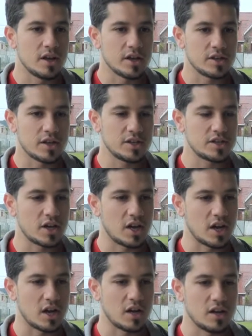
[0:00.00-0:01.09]
está hecha
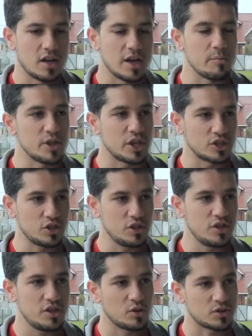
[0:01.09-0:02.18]
la, invitación
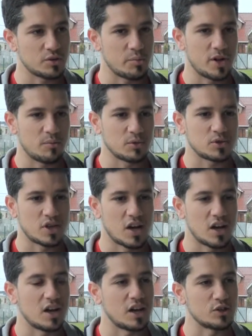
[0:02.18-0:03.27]
y los esperamos
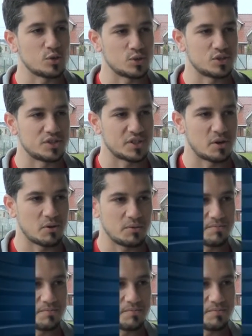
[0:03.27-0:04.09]
a todos el sábado.